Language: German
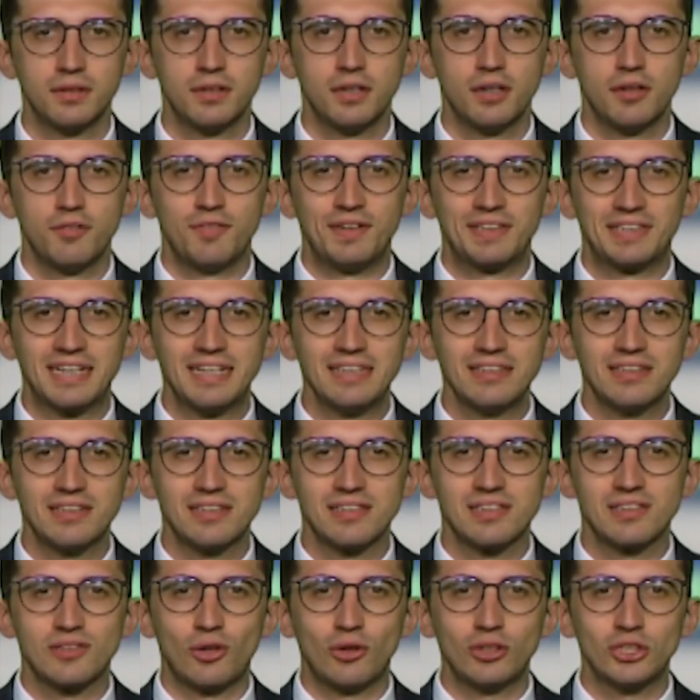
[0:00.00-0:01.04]
Vertreter
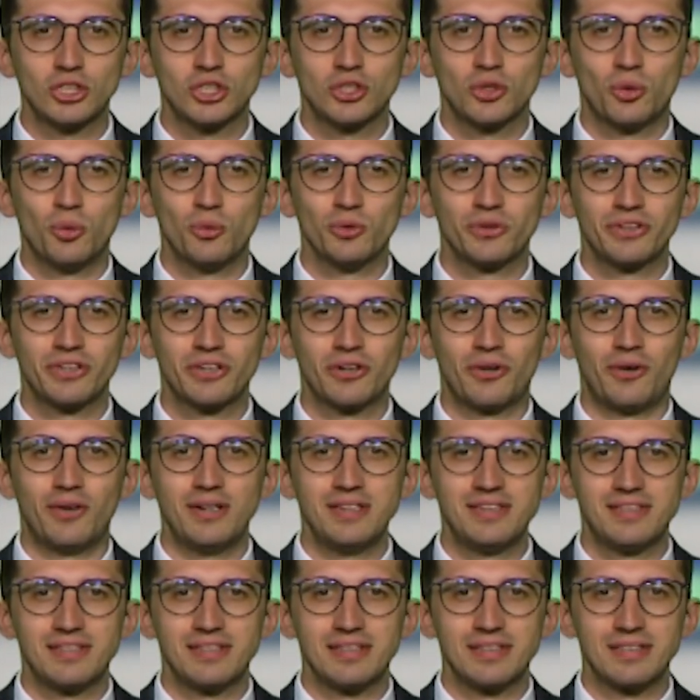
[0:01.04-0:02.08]
des Deutschen Roten
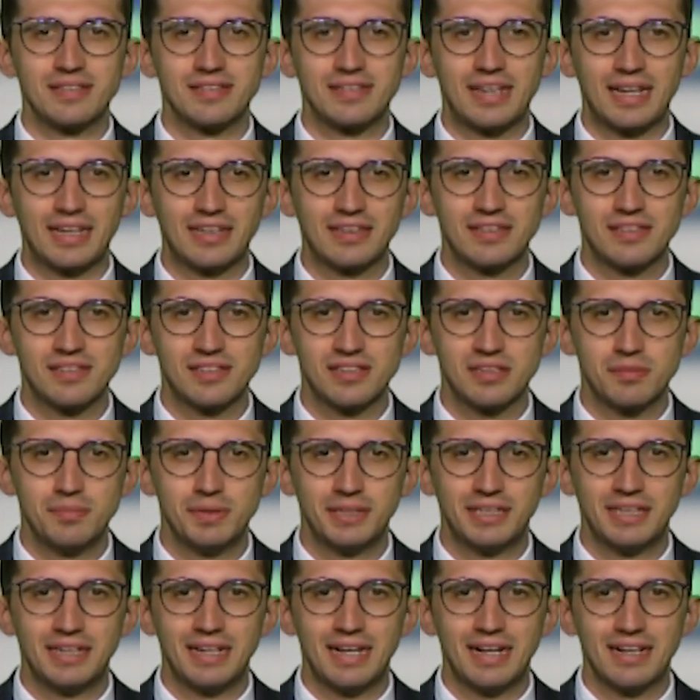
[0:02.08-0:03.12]
Kreuzes zeigten sich
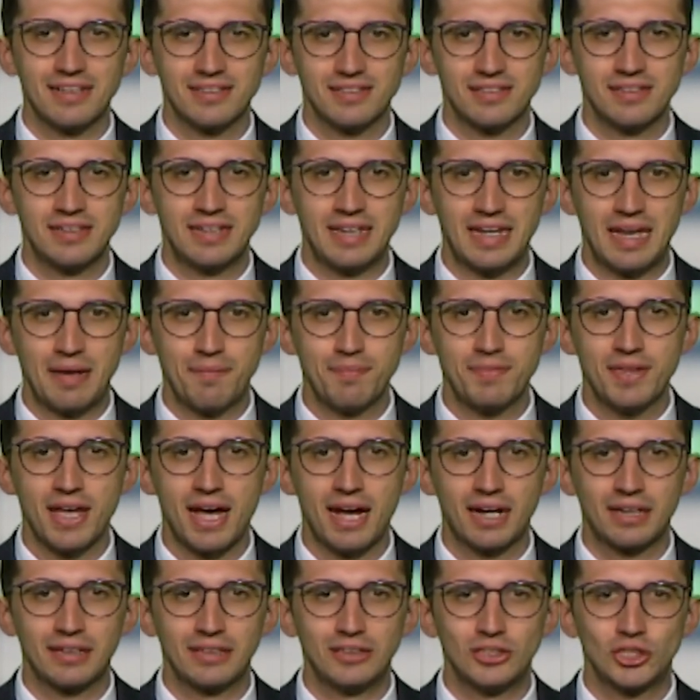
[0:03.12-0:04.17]
mit den ersten
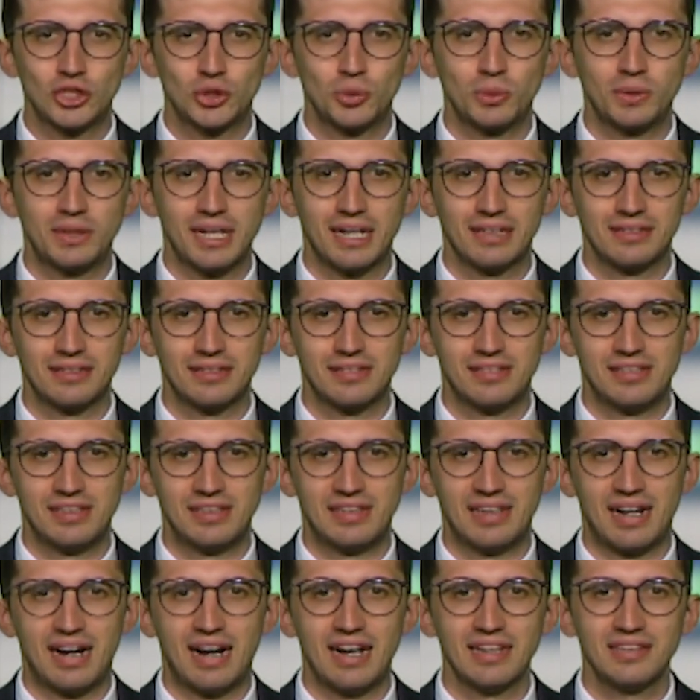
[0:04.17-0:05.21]
EM-Tagen in Stuttgart,
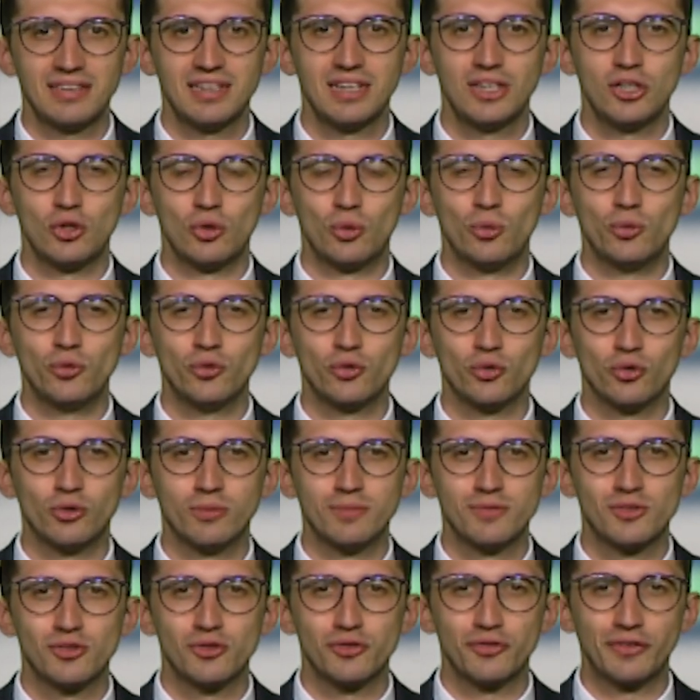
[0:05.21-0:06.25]
Zitat,
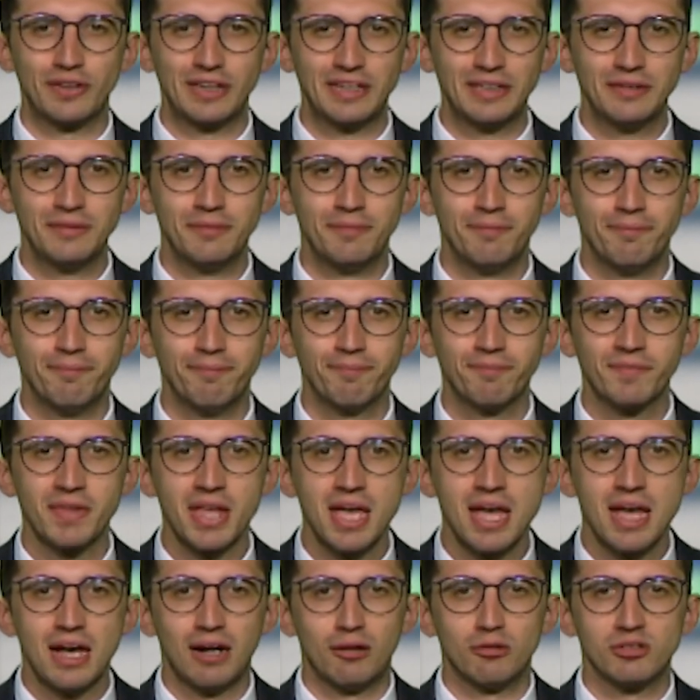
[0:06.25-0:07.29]
rundum zufrieden.
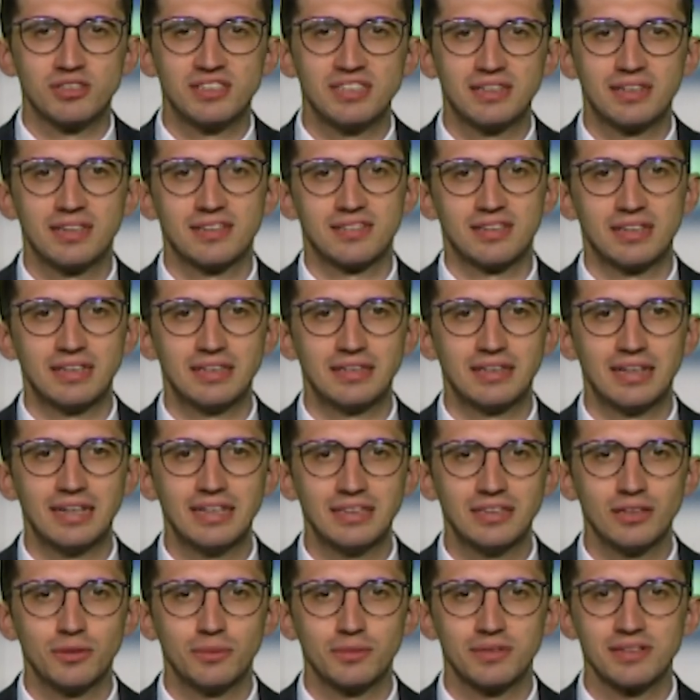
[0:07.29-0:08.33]
Aus Sicht der
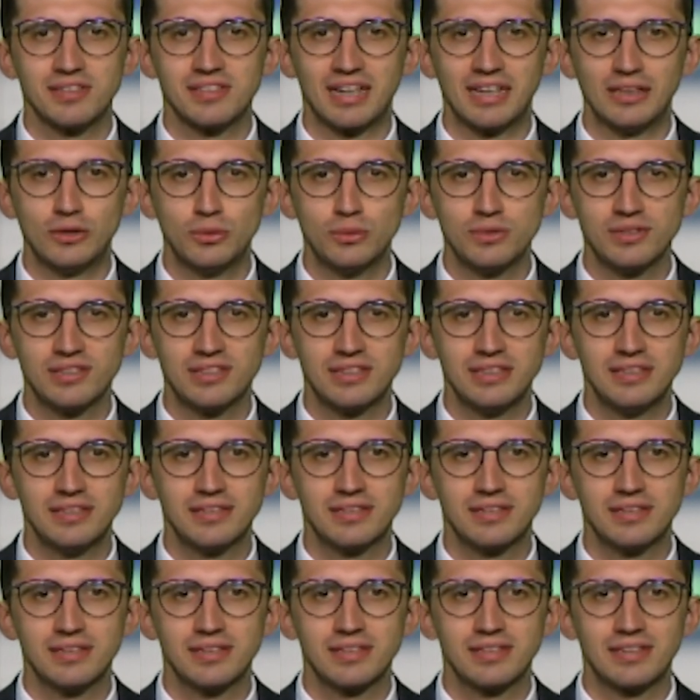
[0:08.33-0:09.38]
Sanitäter und des
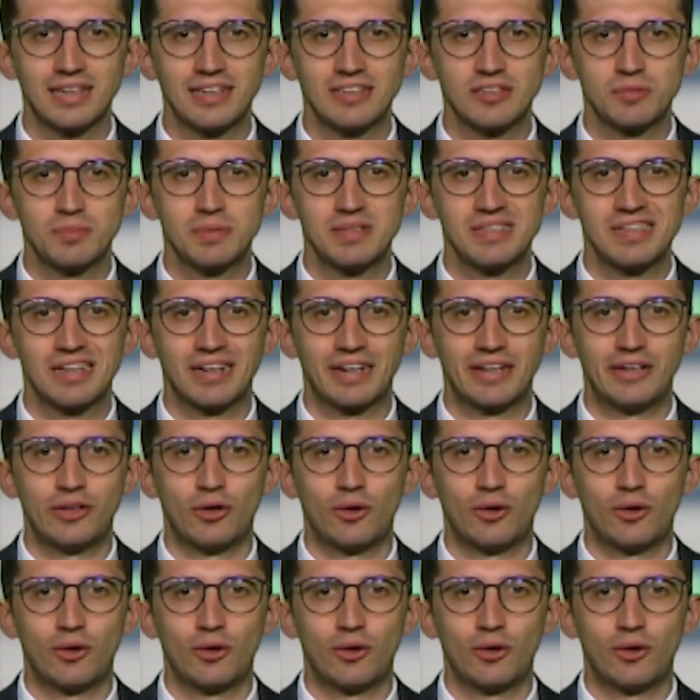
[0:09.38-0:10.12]
Rettungsdienstes sei es bislang ein